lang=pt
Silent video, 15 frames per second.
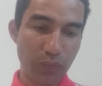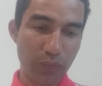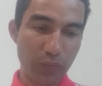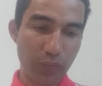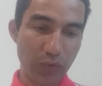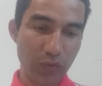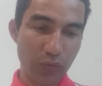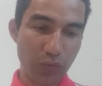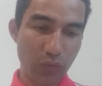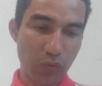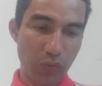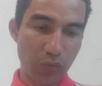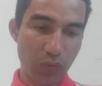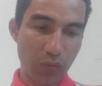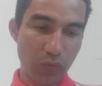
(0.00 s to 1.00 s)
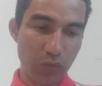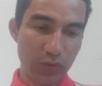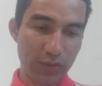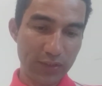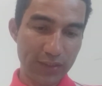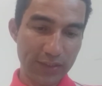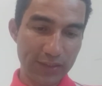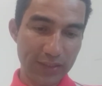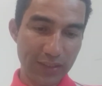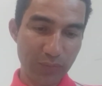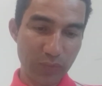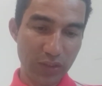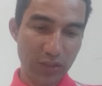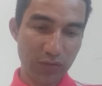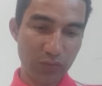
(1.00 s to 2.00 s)
pelo
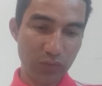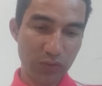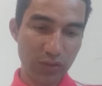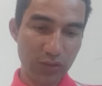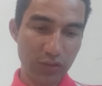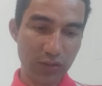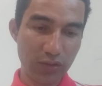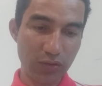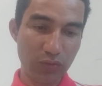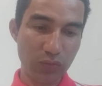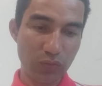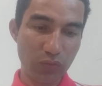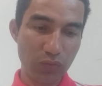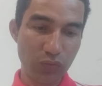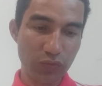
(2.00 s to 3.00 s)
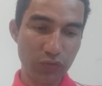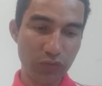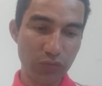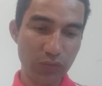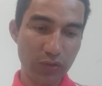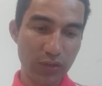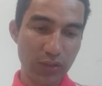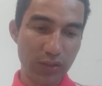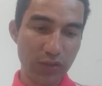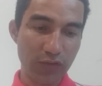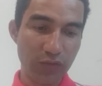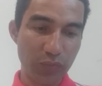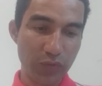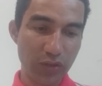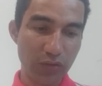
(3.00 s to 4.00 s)
contentamento de Tito, cujo
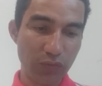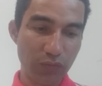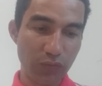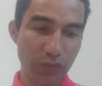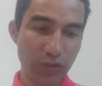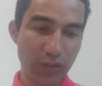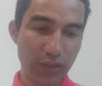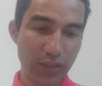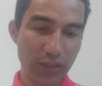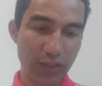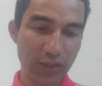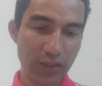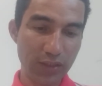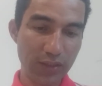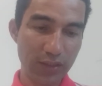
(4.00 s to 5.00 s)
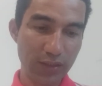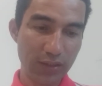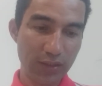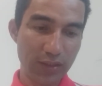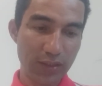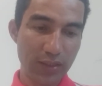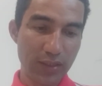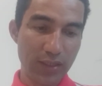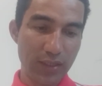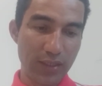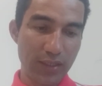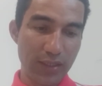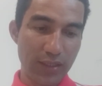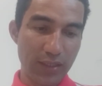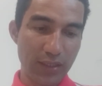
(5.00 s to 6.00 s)
espírito foi re,
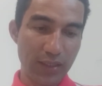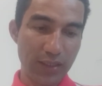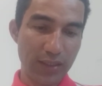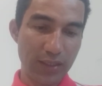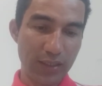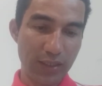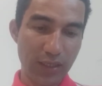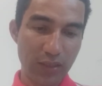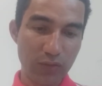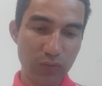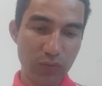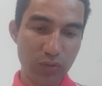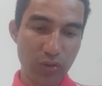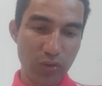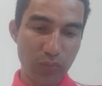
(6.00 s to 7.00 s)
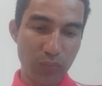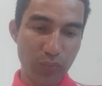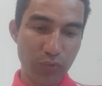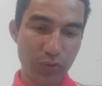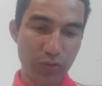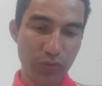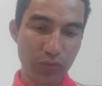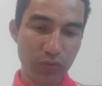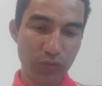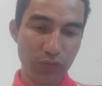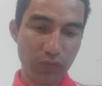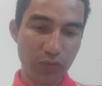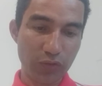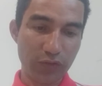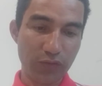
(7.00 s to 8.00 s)
recreado por todos
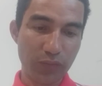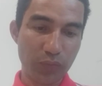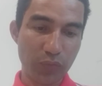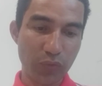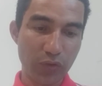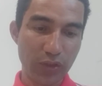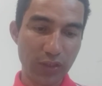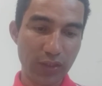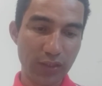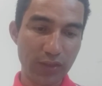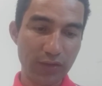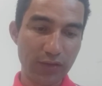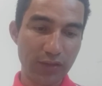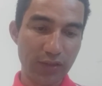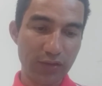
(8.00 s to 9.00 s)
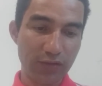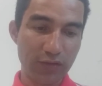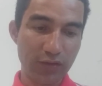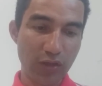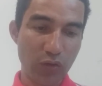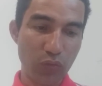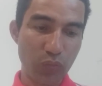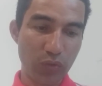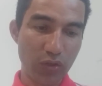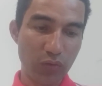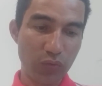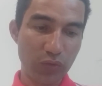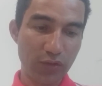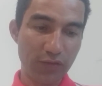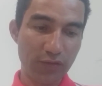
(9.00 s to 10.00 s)
vós, porque se na alguma
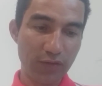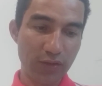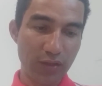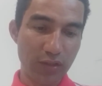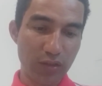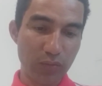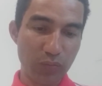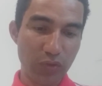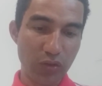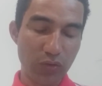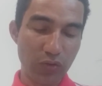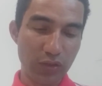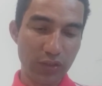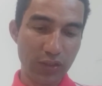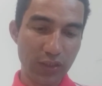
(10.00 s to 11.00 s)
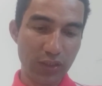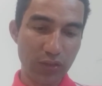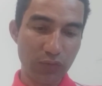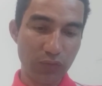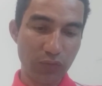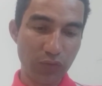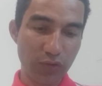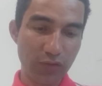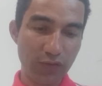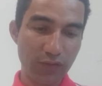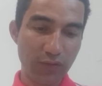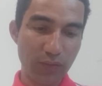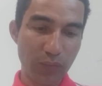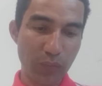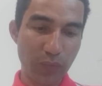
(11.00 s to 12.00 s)
coisa me gloriei de
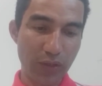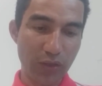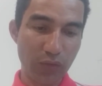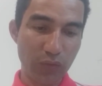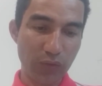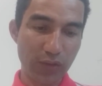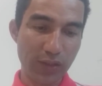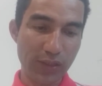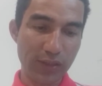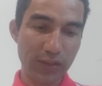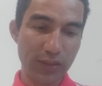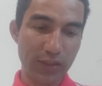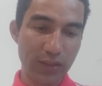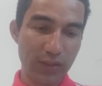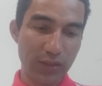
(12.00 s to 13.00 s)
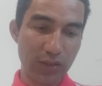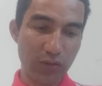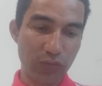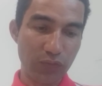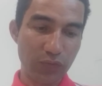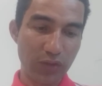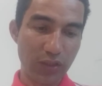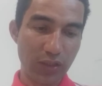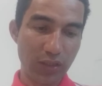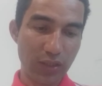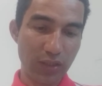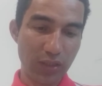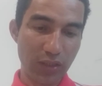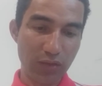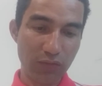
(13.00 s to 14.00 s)
vós para com ele, não
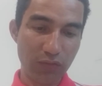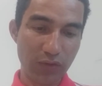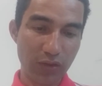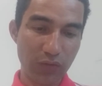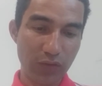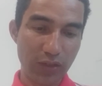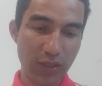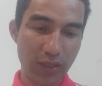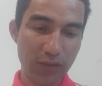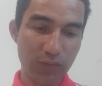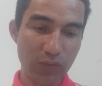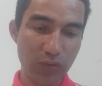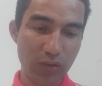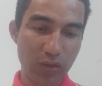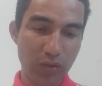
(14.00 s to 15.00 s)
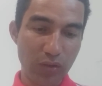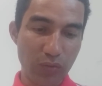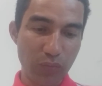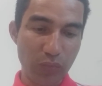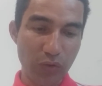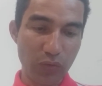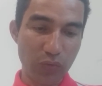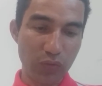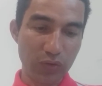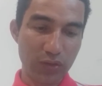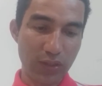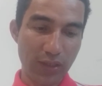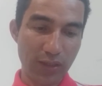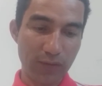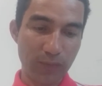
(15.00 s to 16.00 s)
fiquei envergonhado, pelo
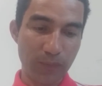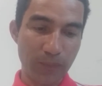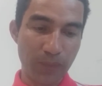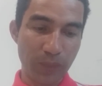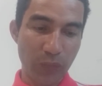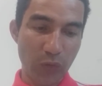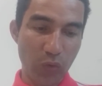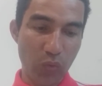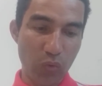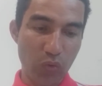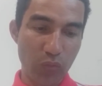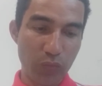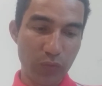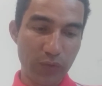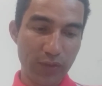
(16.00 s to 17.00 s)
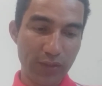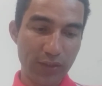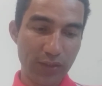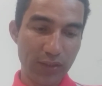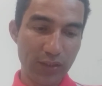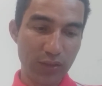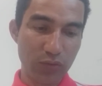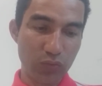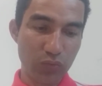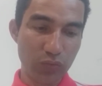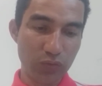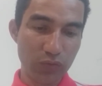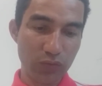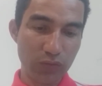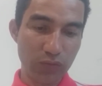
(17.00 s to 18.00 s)
contrário, como em
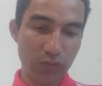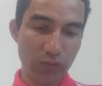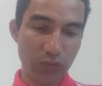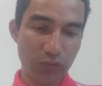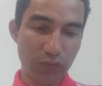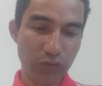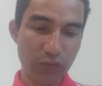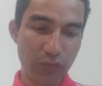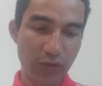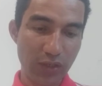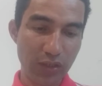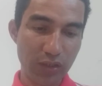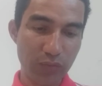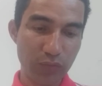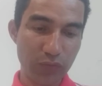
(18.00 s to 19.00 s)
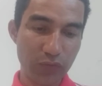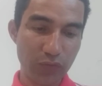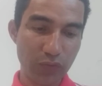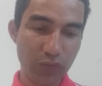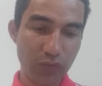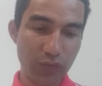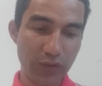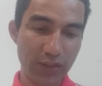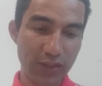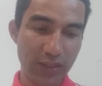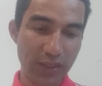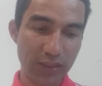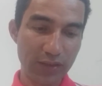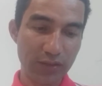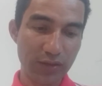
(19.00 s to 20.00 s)
tudo vos falamos com
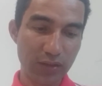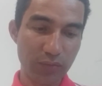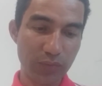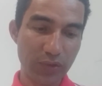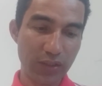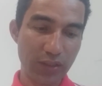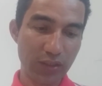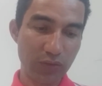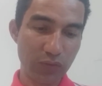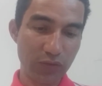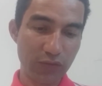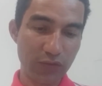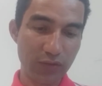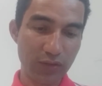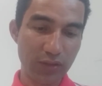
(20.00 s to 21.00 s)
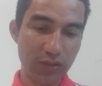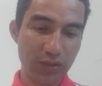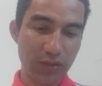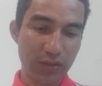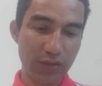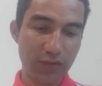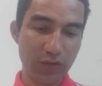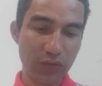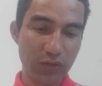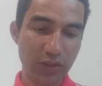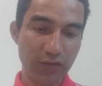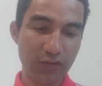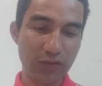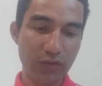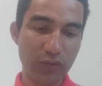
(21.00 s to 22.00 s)
verdade, também a nossa
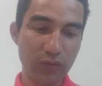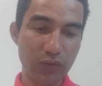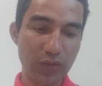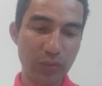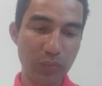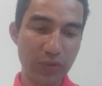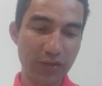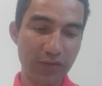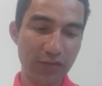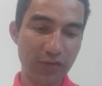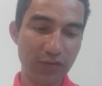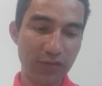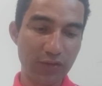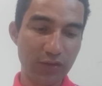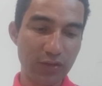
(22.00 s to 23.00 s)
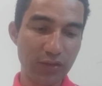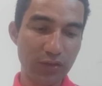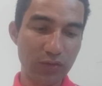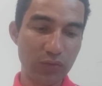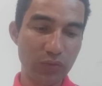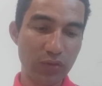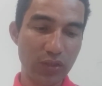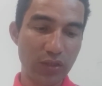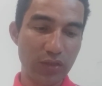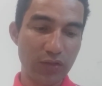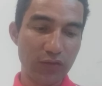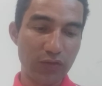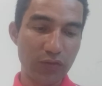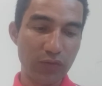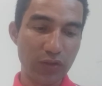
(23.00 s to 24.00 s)
exaltação na presença de Tito
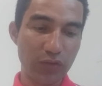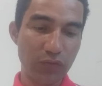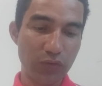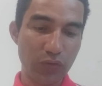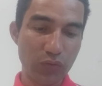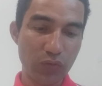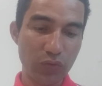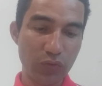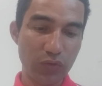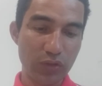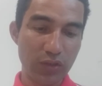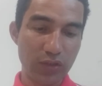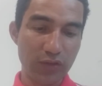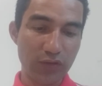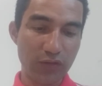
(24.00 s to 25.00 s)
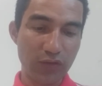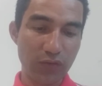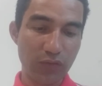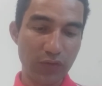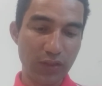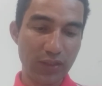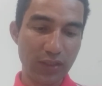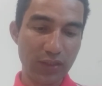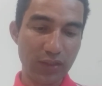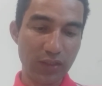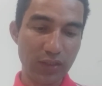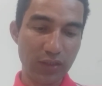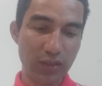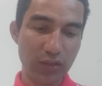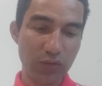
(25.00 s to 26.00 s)
se verificou ser
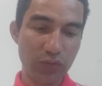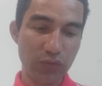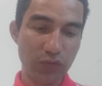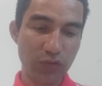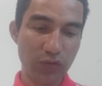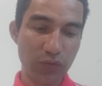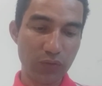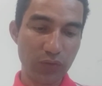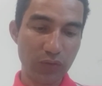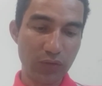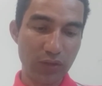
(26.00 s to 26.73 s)
verdadeira, e o seu